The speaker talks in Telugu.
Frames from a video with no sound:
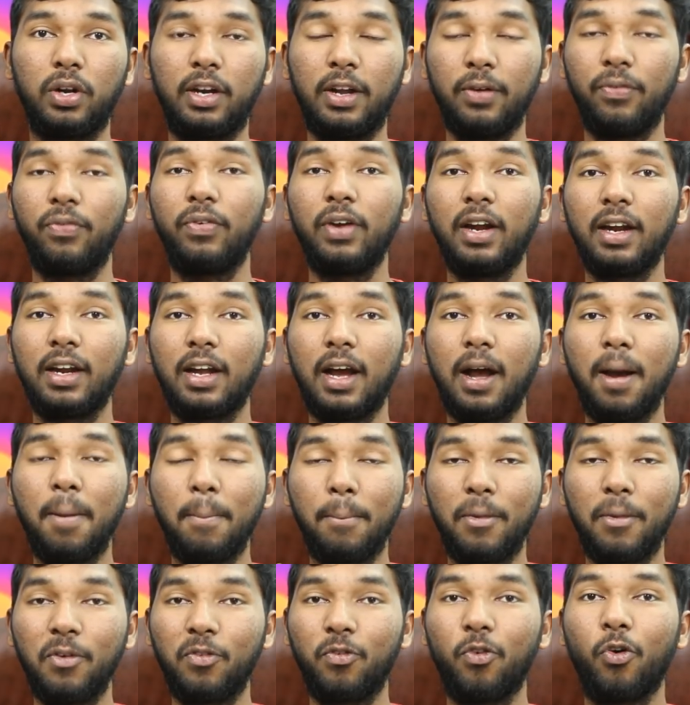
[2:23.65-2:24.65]
డెఫినెట్గా
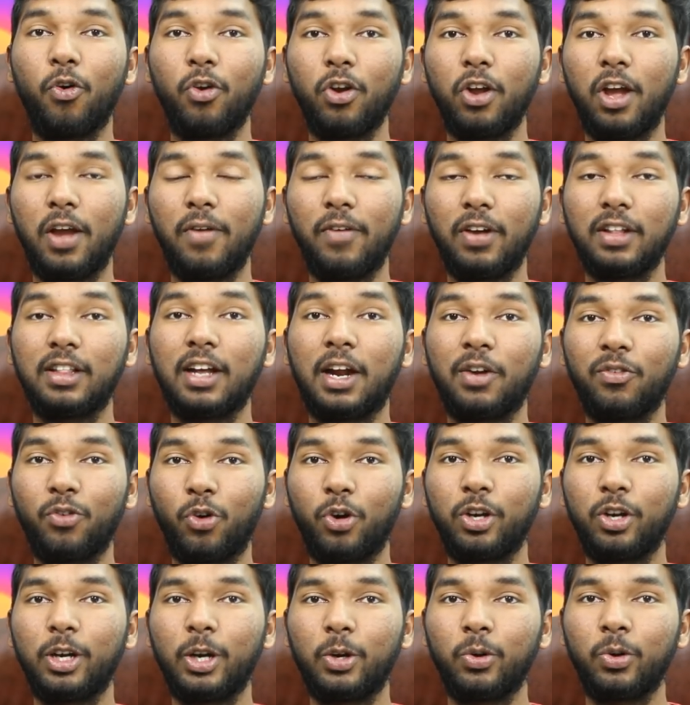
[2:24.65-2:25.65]
మీ ఫోన్లో ఏవైతే
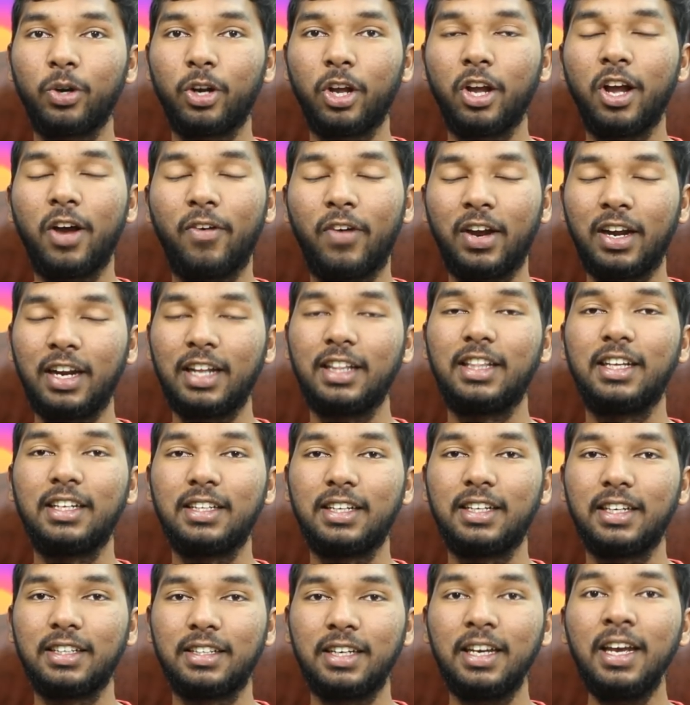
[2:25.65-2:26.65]
అన్వాంటెడ్ ఉంటాయో అవన్నీ
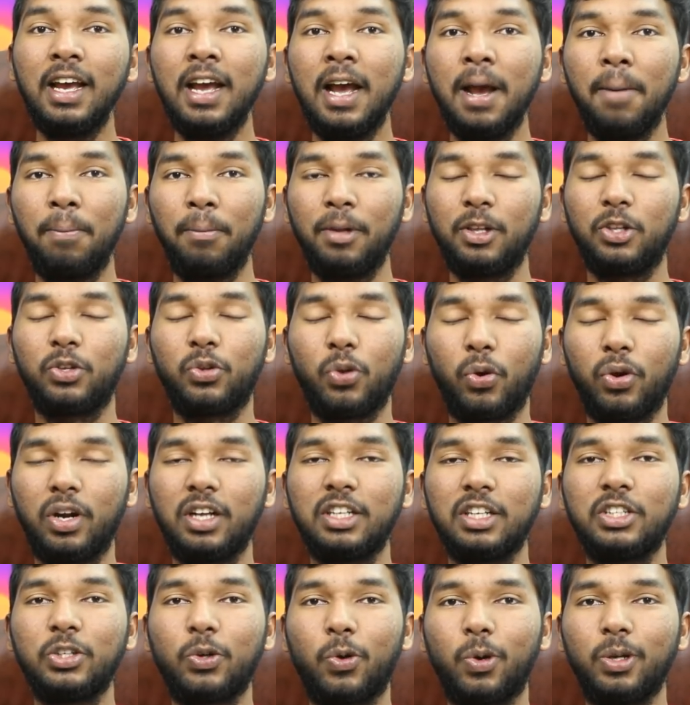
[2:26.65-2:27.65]
తీసేసి మీ
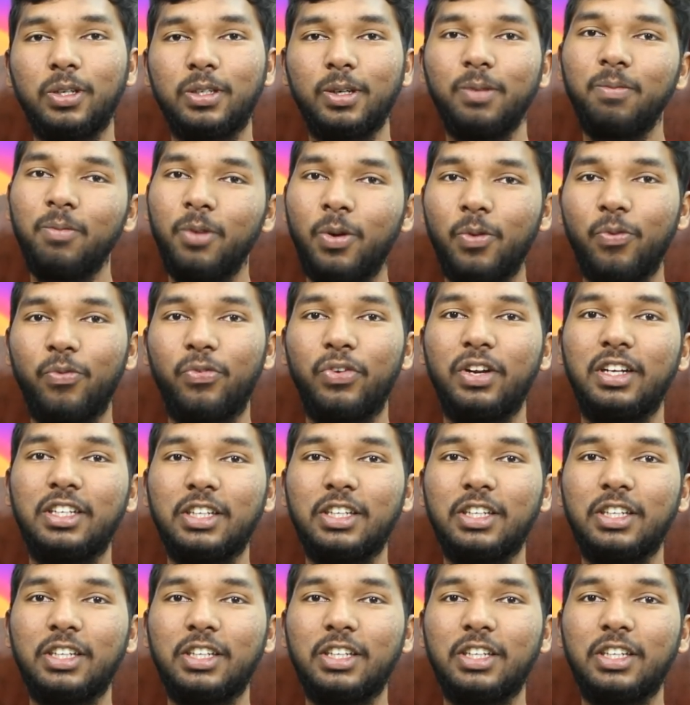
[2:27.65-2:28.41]
స్టోరేజ్ని కొంచెం ఫ్రీ